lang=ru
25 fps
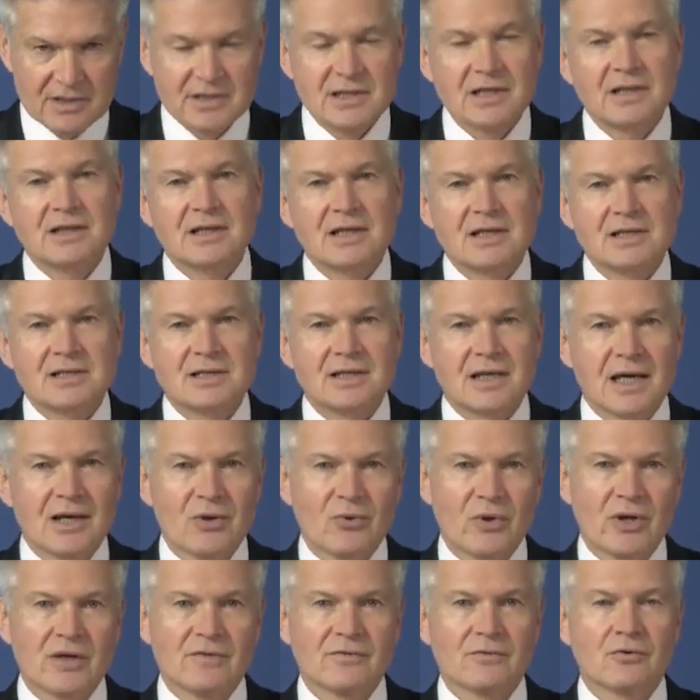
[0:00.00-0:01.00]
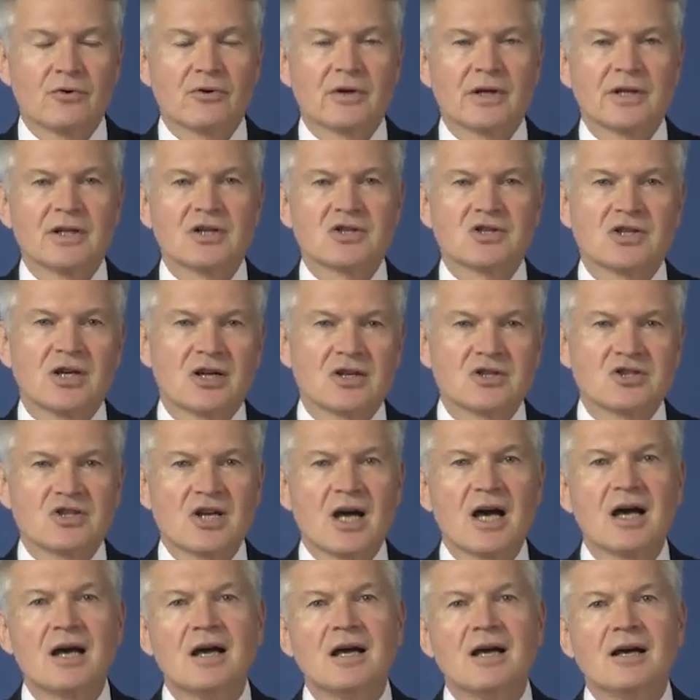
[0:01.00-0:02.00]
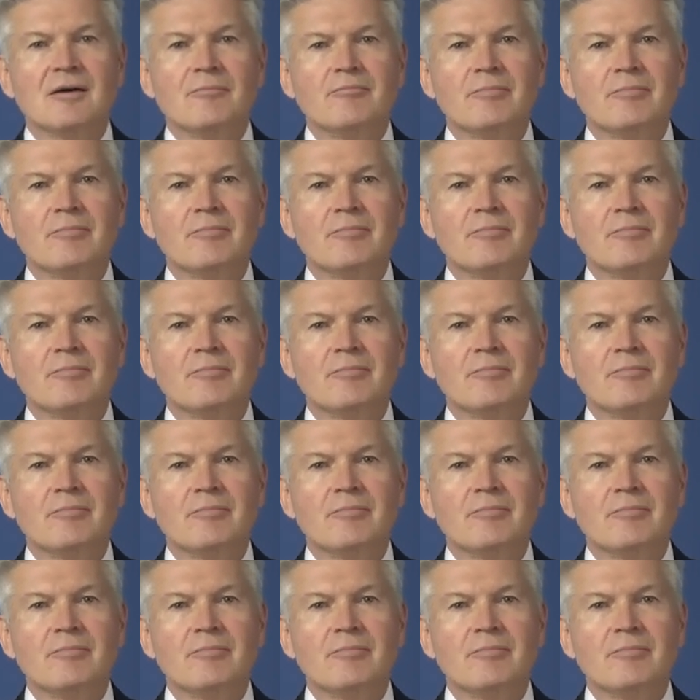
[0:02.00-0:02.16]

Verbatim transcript: центра Skyway в городе Шарджа